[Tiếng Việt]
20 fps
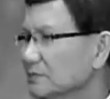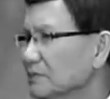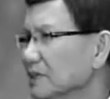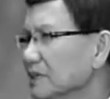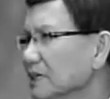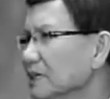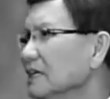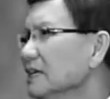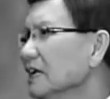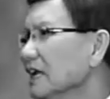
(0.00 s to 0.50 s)

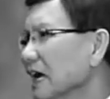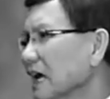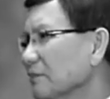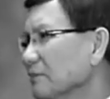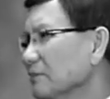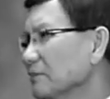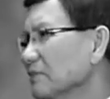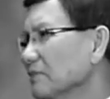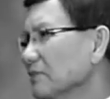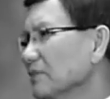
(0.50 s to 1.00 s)
bị Hy
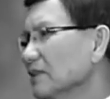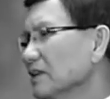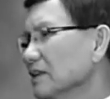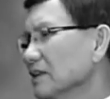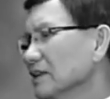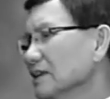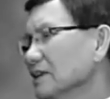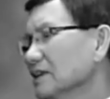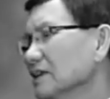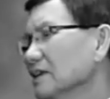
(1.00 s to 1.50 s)
Lạp
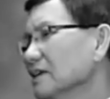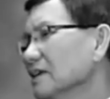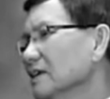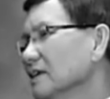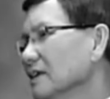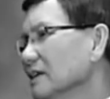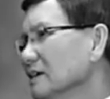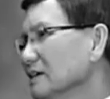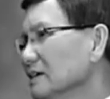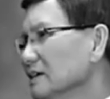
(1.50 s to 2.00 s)

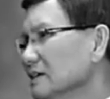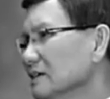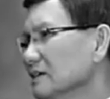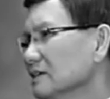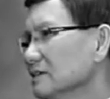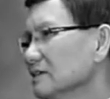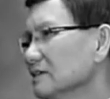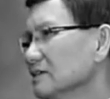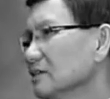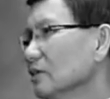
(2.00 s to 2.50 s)
nó
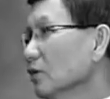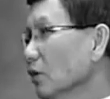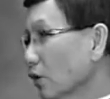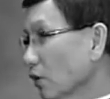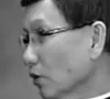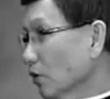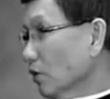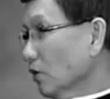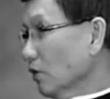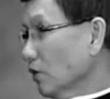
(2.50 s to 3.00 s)
đô
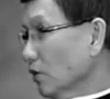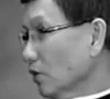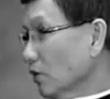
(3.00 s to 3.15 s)
hộ